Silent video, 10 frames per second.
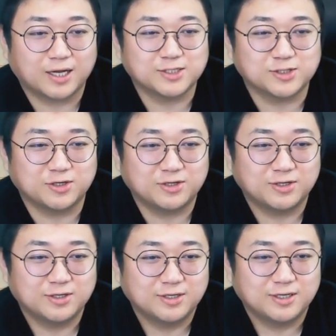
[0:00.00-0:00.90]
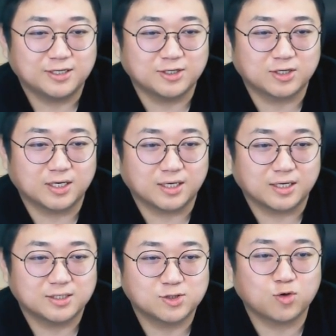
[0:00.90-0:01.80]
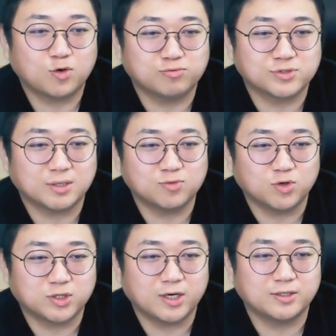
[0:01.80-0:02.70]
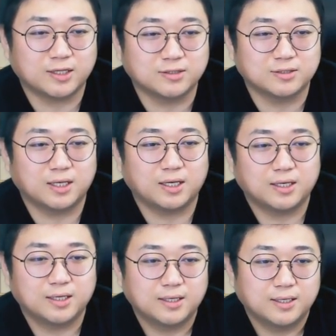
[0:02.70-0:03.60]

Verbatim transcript: 당해서 이렇게 성욕 부산물로 태어났는데